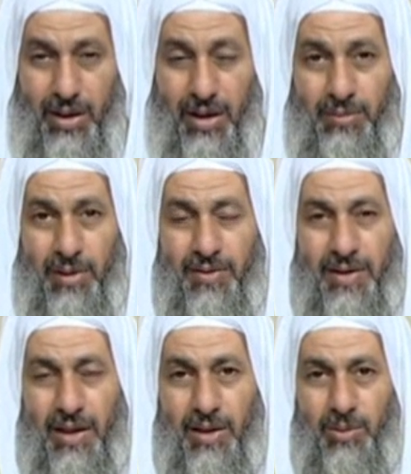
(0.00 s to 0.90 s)
أما
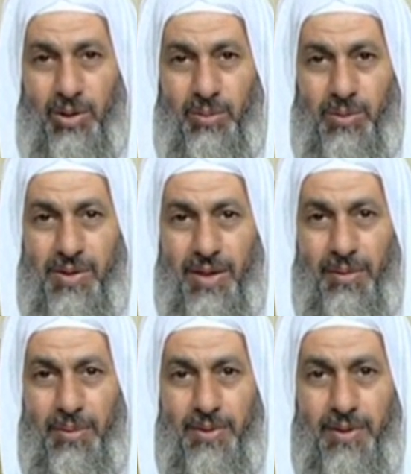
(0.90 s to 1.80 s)
صيام يوم
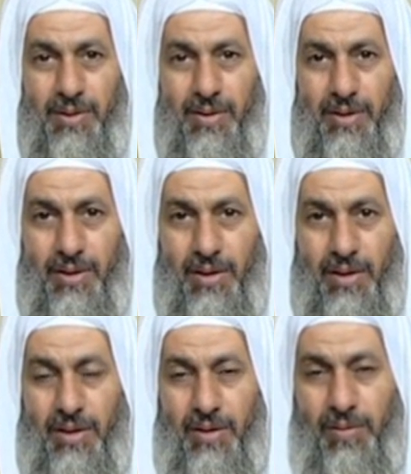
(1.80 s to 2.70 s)
السبت
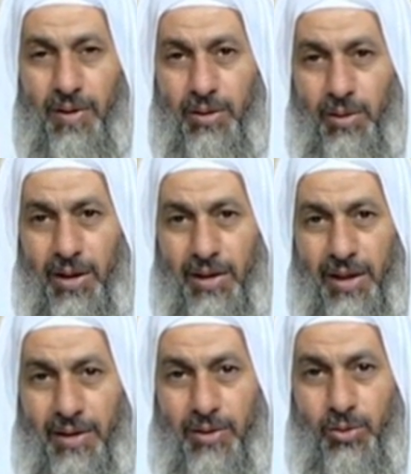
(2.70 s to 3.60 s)
فقد ورد
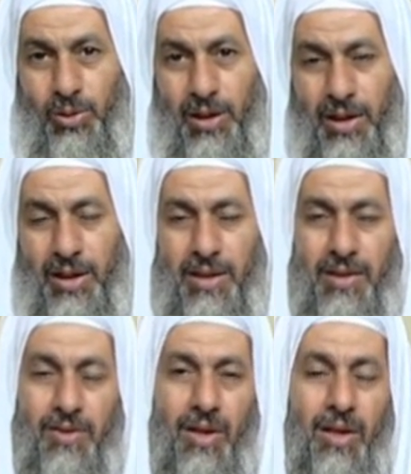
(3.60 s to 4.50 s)
عن رسول
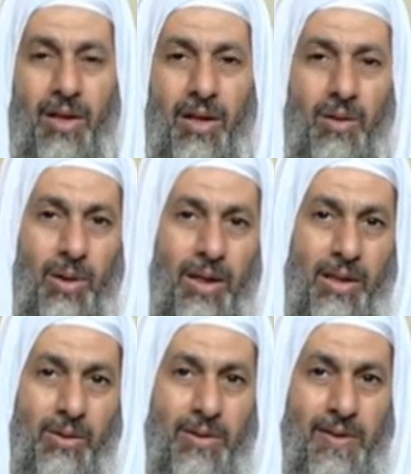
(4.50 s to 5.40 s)
الله صلى الله
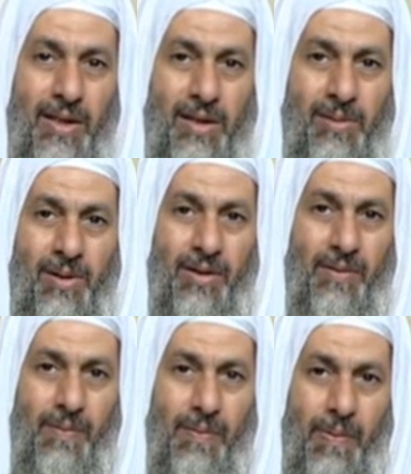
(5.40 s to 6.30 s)
عليه وسلم
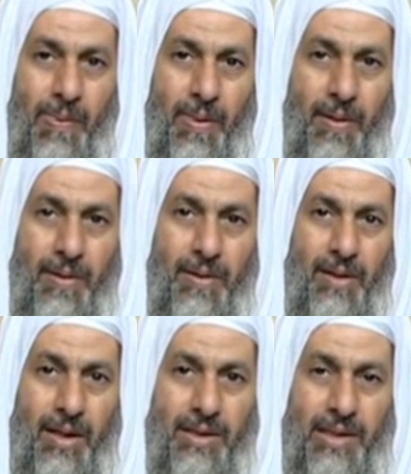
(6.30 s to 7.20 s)

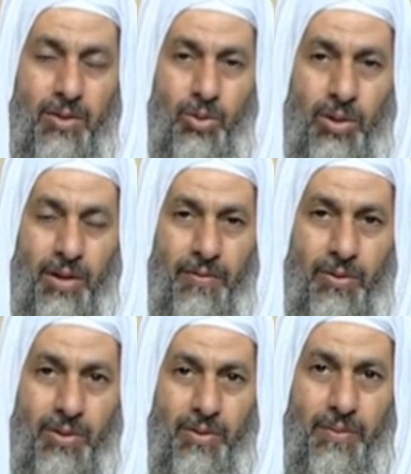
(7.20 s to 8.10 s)
حديث
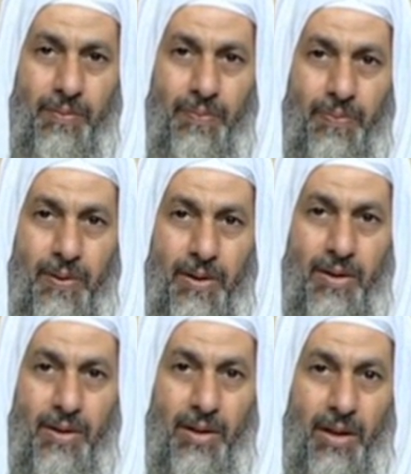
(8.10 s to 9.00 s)
لفظه
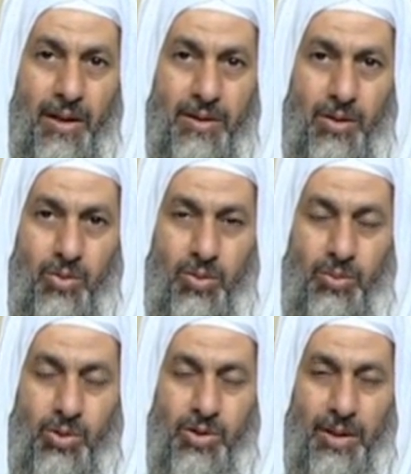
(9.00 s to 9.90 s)
لا
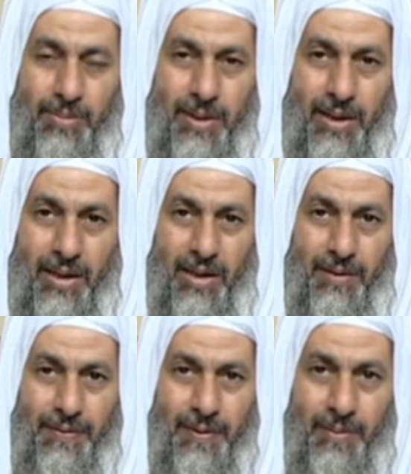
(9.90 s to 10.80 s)
تصوموا السبت
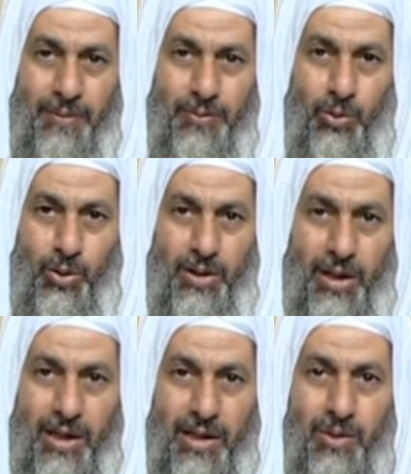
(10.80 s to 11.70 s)
إلا فيما افترض
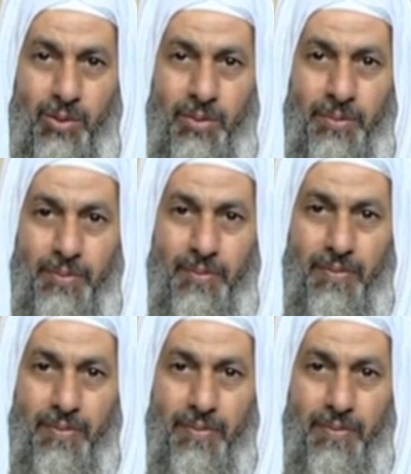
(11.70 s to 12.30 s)
عليكم